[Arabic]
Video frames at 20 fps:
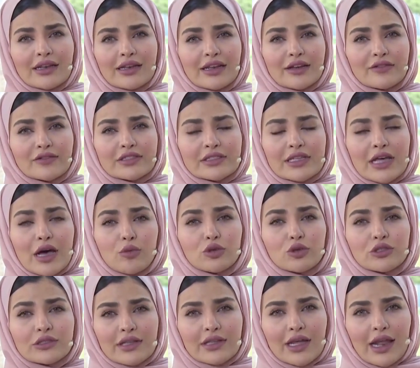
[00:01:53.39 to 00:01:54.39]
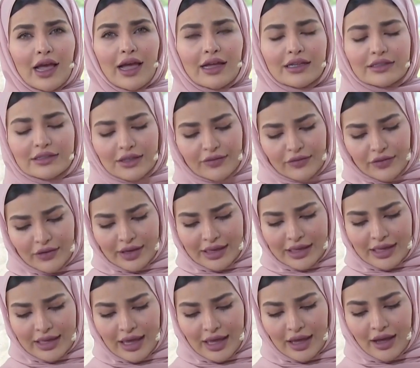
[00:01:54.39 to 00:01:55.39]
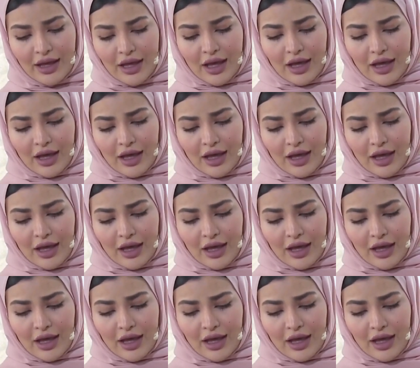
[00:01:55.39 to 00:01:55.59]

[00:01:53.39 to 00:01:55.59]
النفس مصطلح الدافعية